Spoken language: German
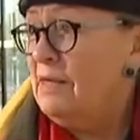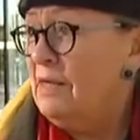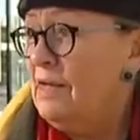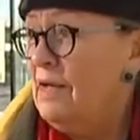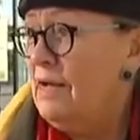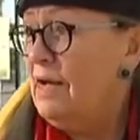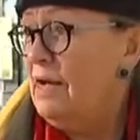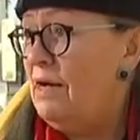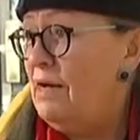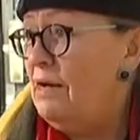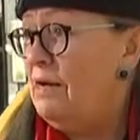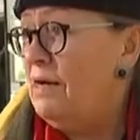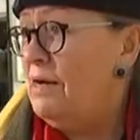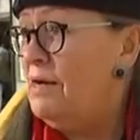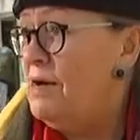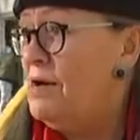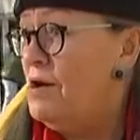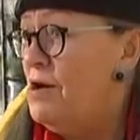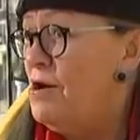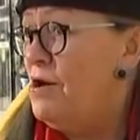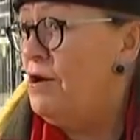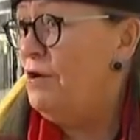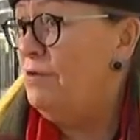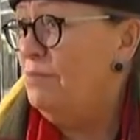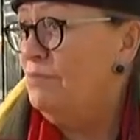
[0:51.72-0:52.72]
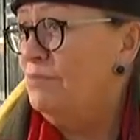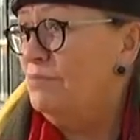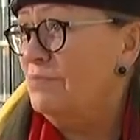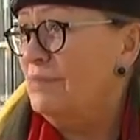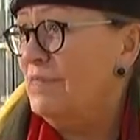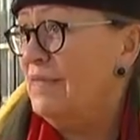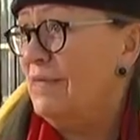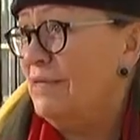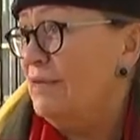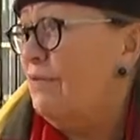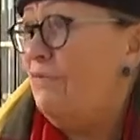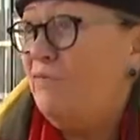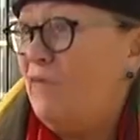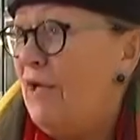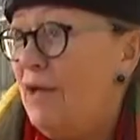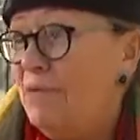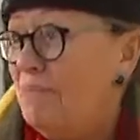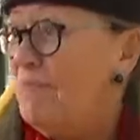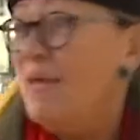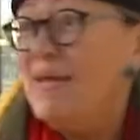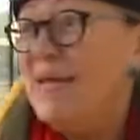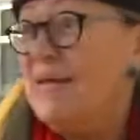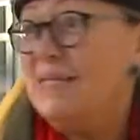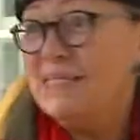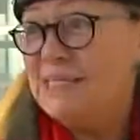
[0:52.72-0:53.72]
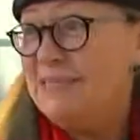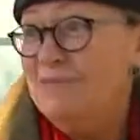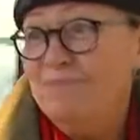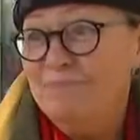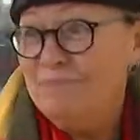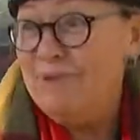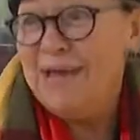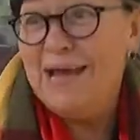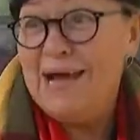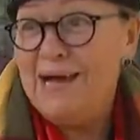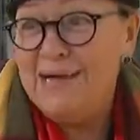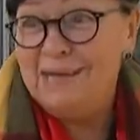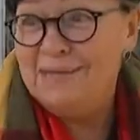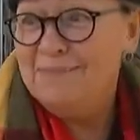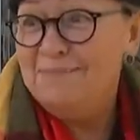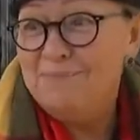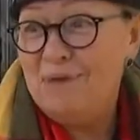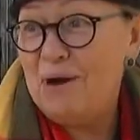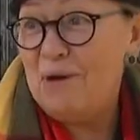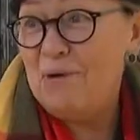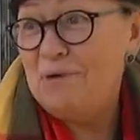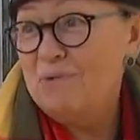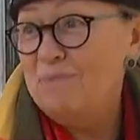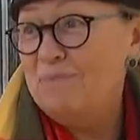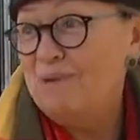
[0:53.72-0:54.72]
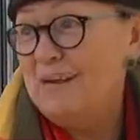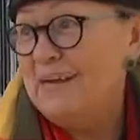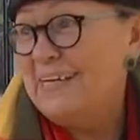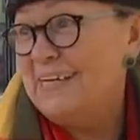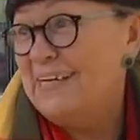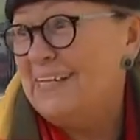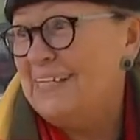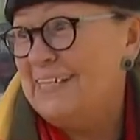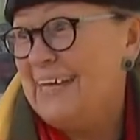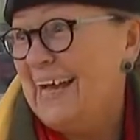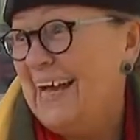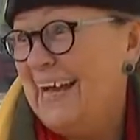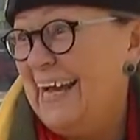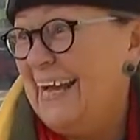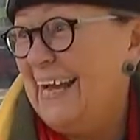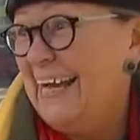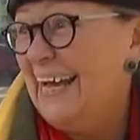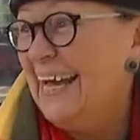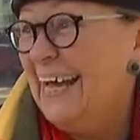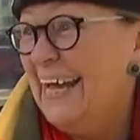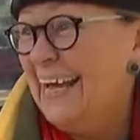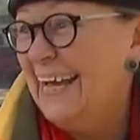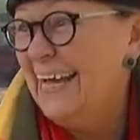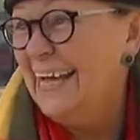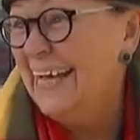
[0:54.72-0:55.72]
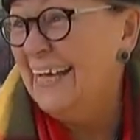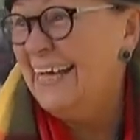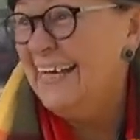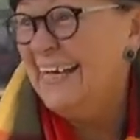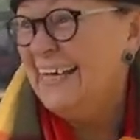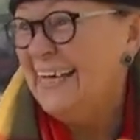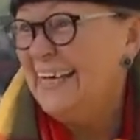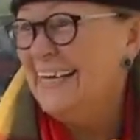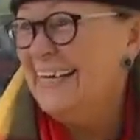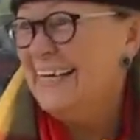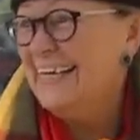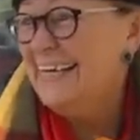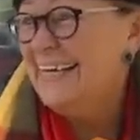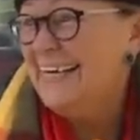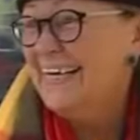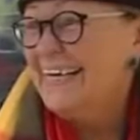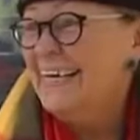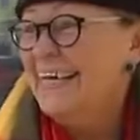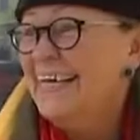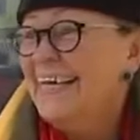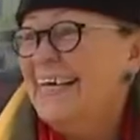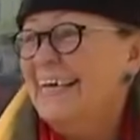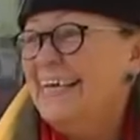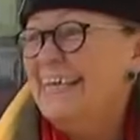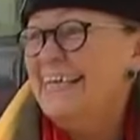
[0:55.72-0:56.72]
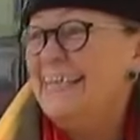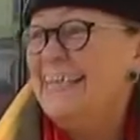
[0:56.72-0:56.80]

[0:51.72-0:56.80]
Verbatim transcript: Ja, ähm, fällt mir jetzt mehr im Augenblick okay. nicht ein. Sie sind in Eile. Wo geht's hin?